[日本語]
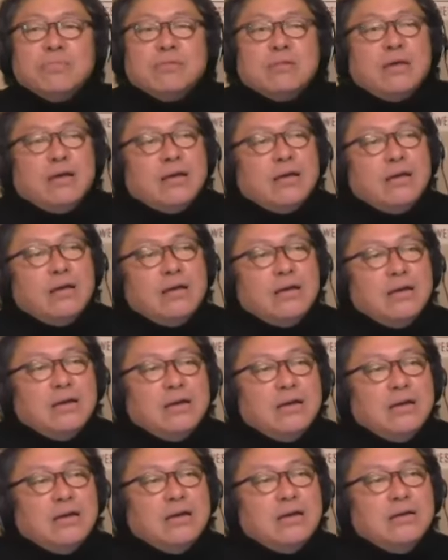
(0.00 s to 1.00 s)

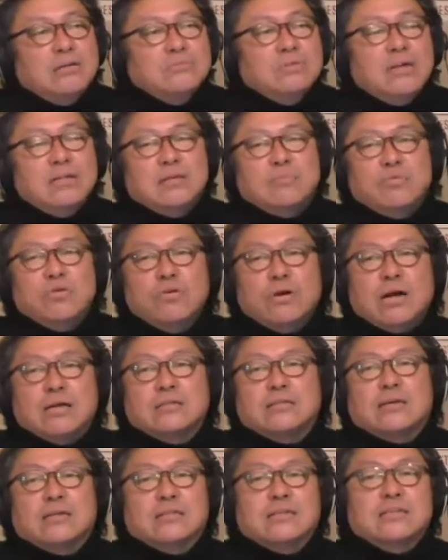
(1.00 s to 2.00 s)
えー、売れてもよ
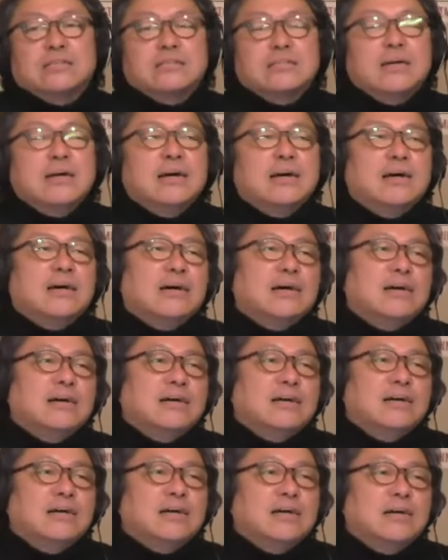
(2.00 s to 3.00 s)
かったんです
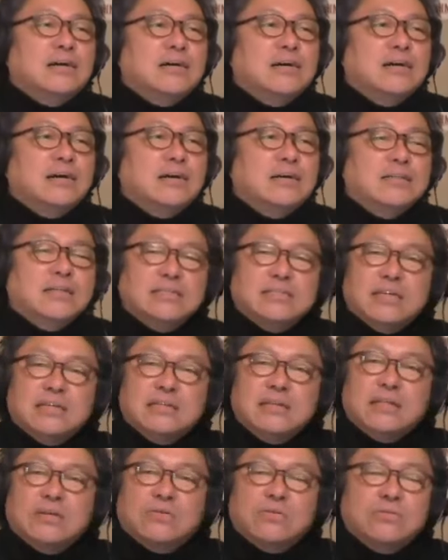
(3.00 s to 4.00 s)
があ
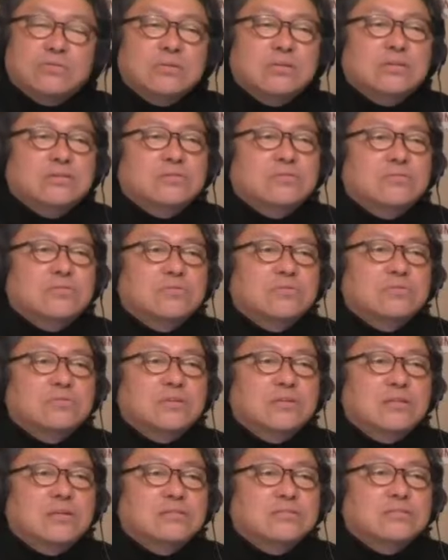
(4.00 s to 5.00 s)
残念なことにその
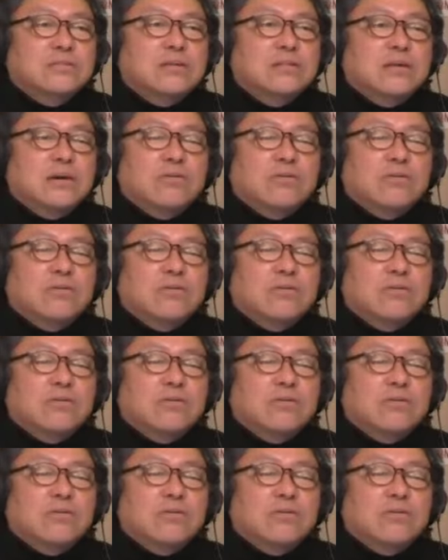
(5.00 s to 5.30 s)
70年